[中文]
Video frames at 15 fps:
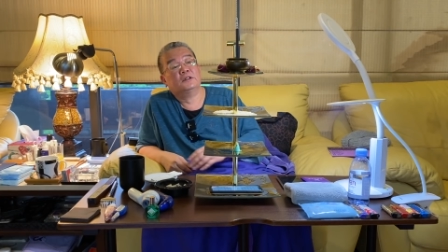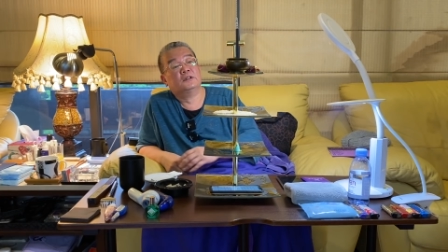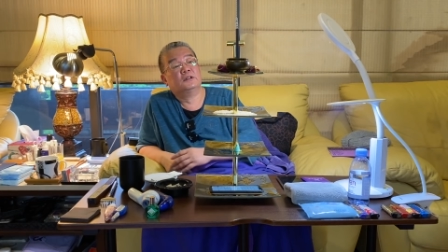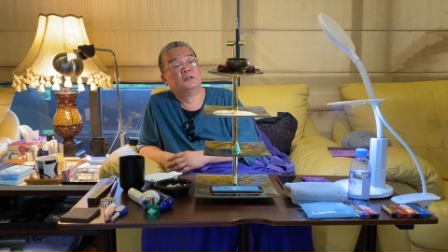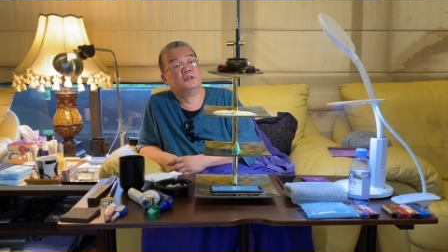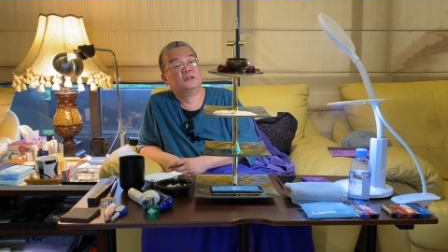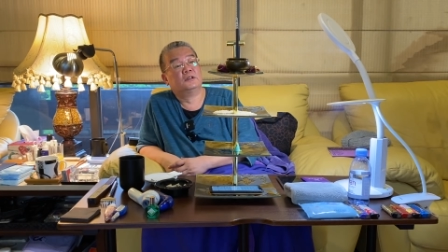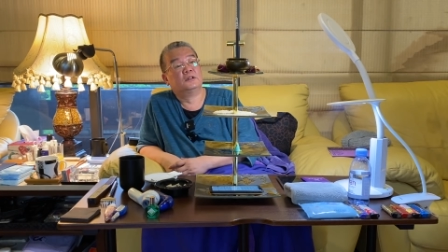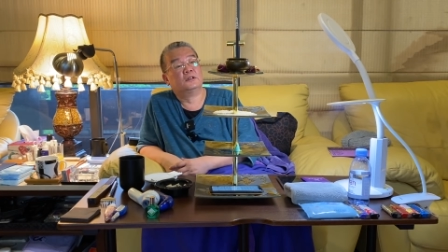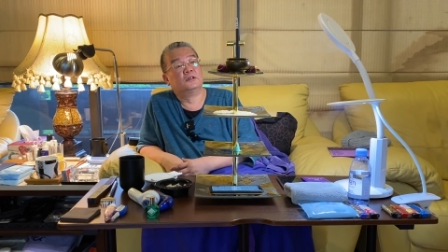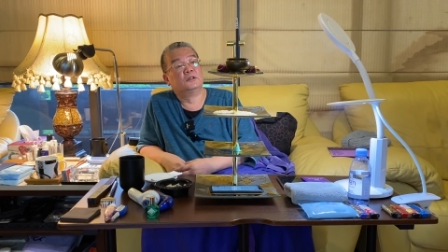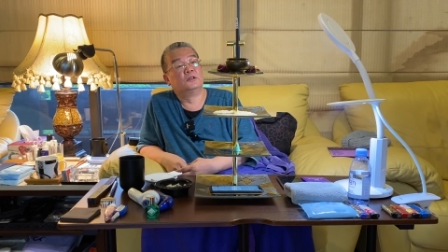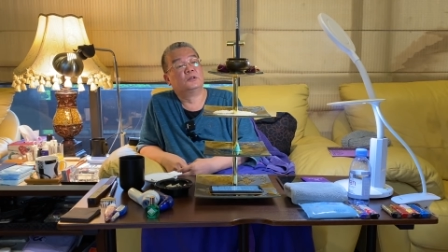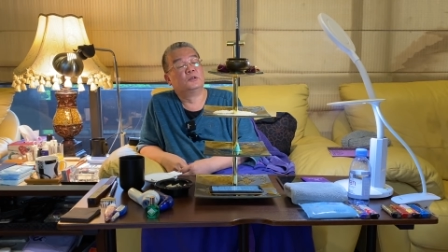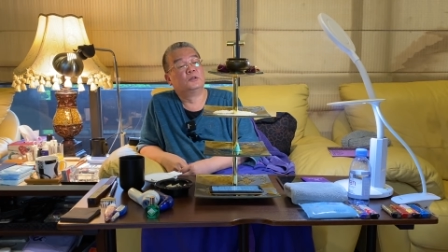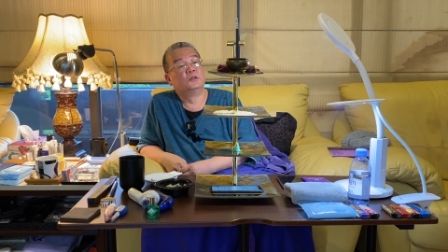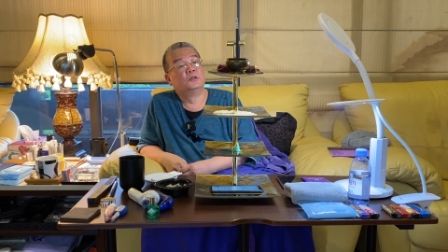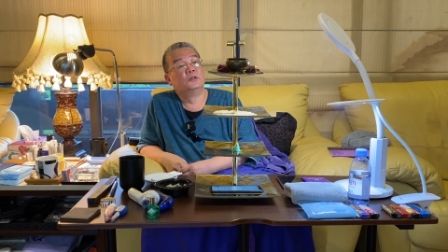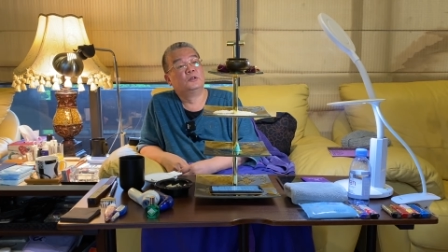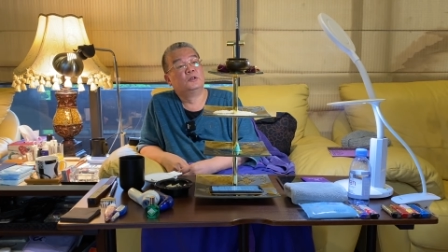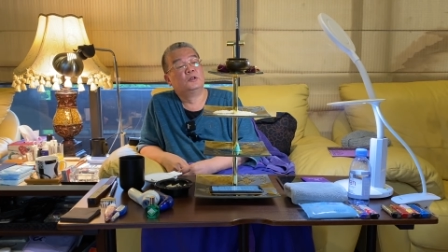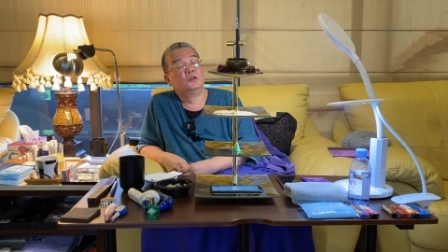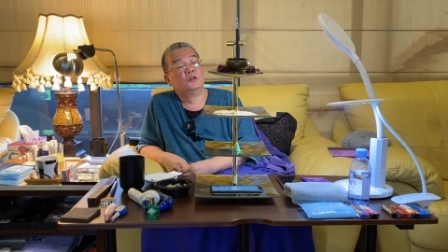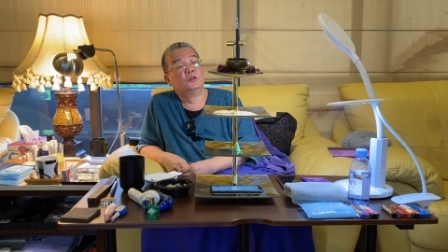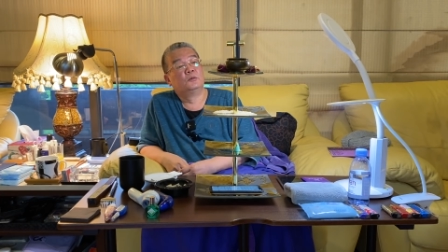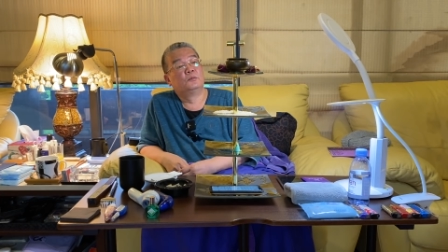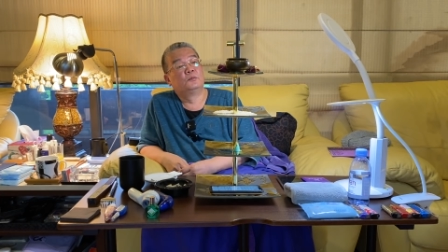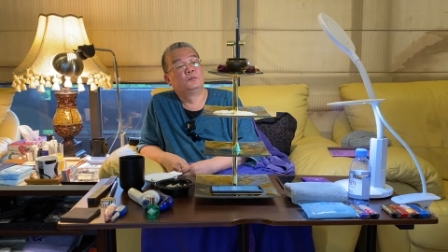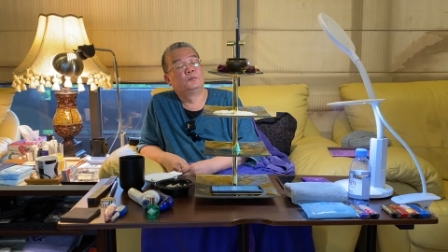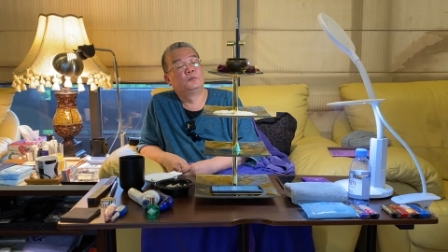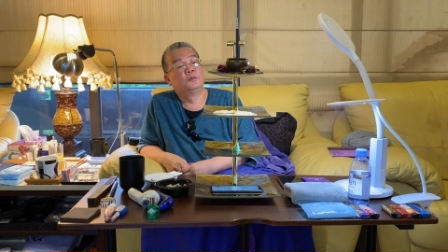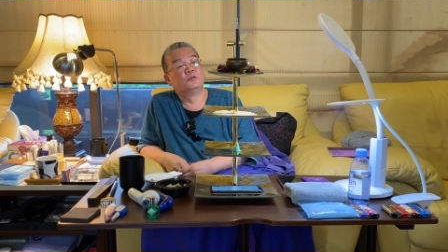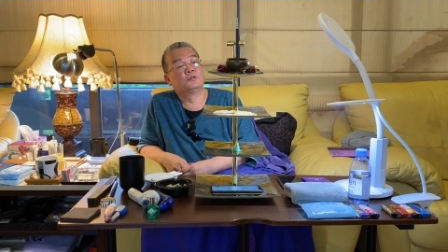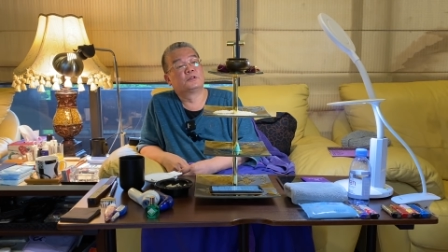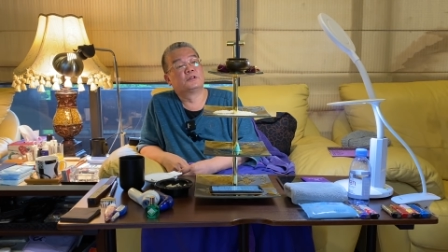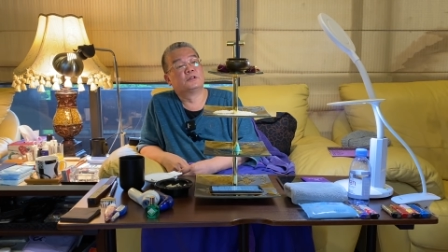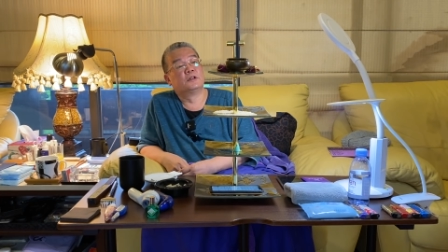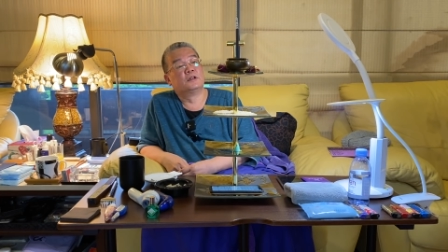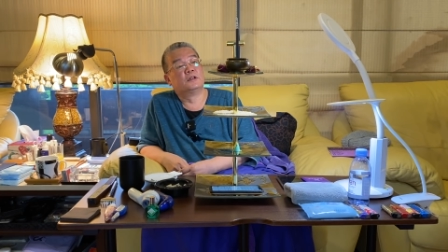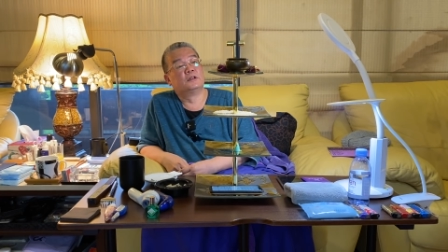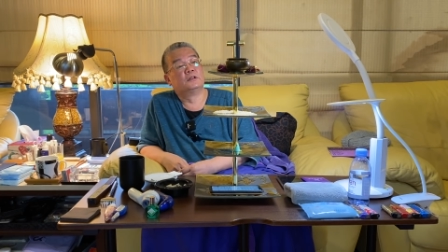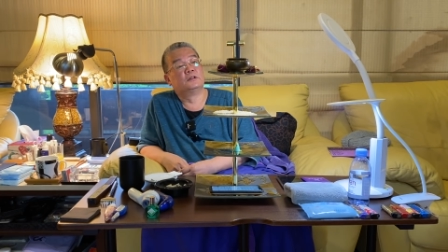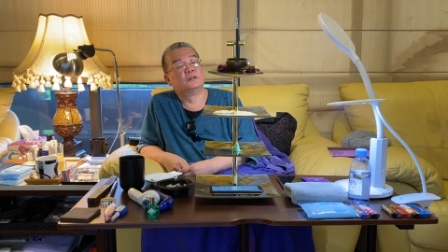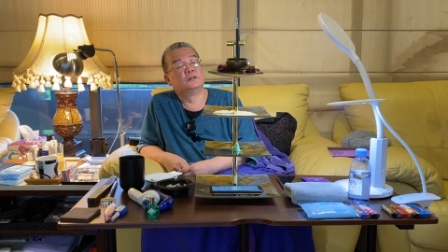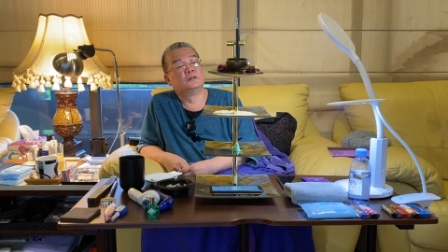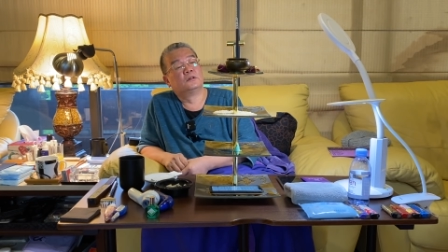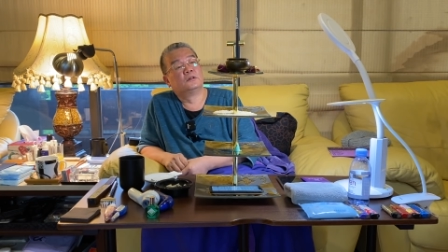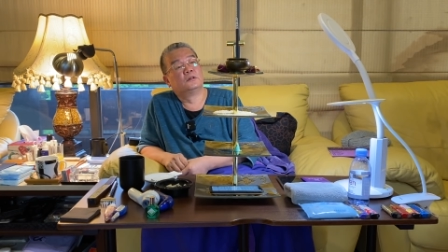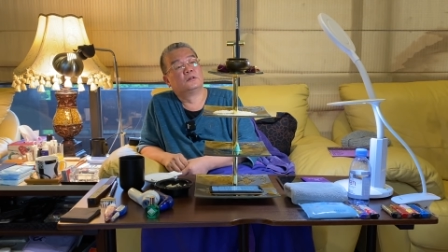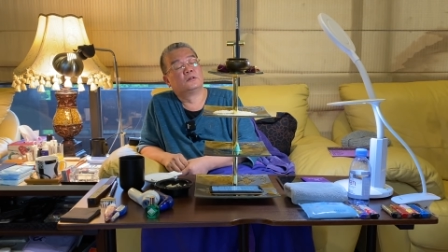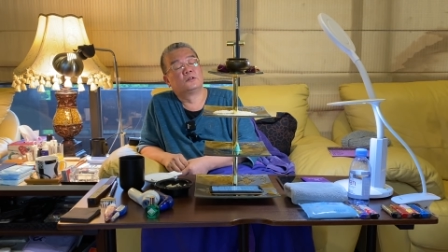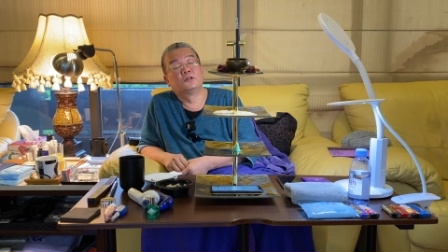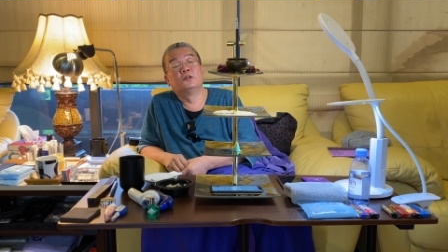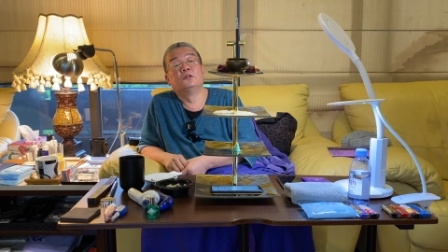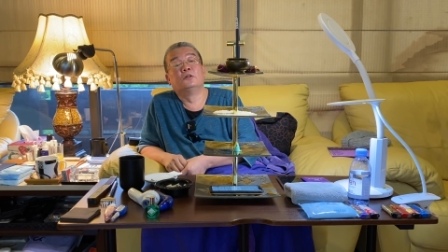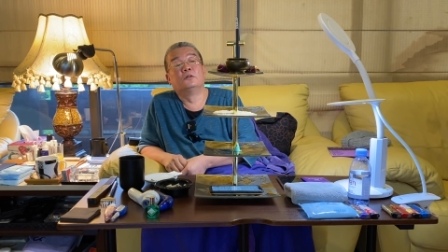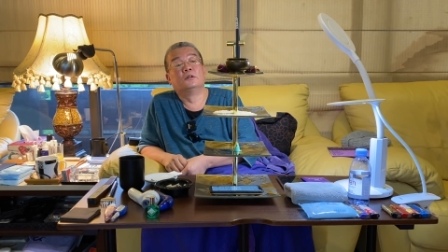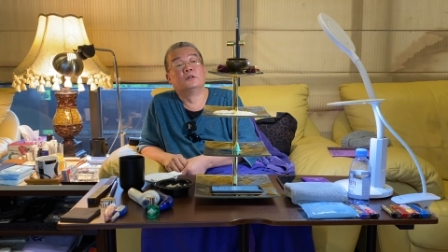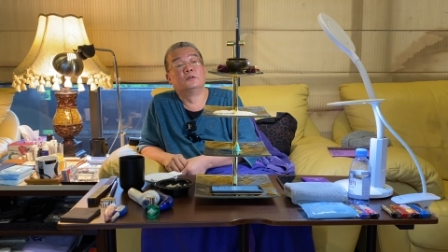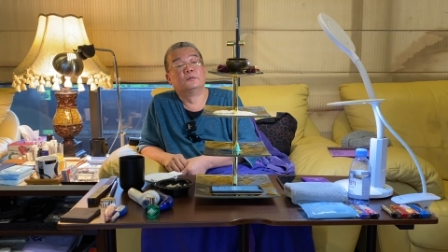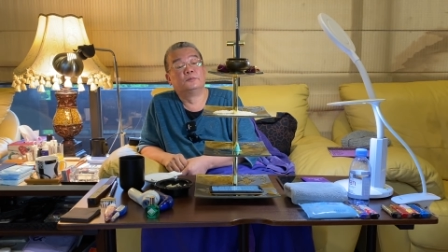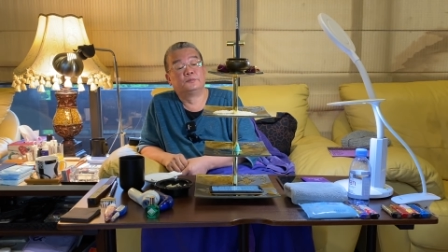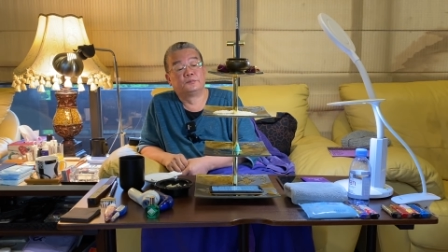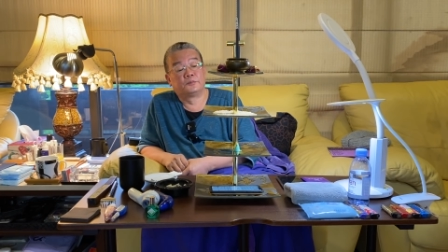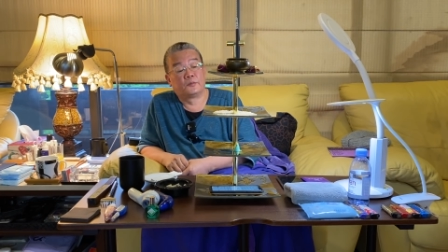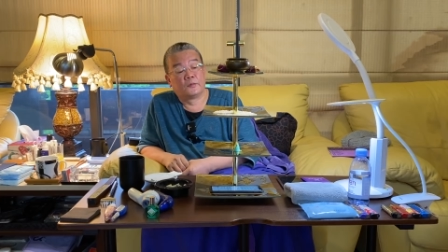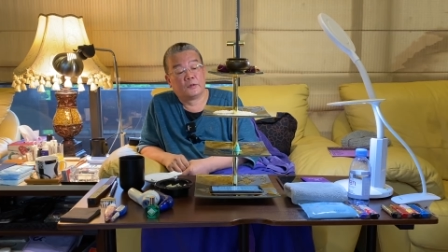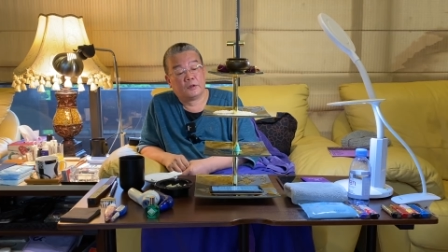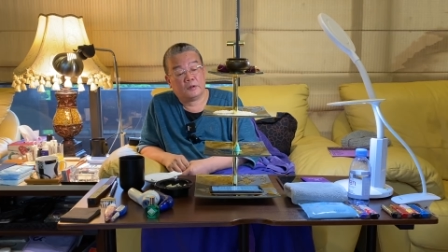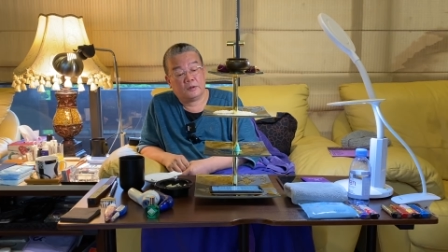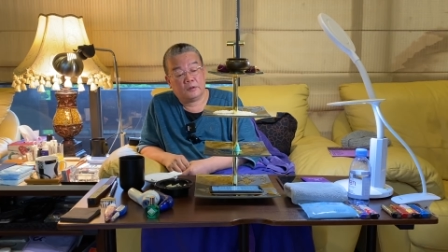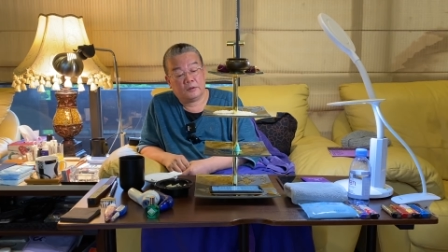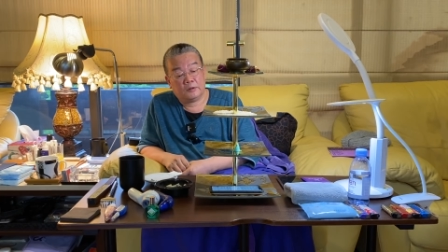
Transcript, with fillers: 呃，布置了借由呢啊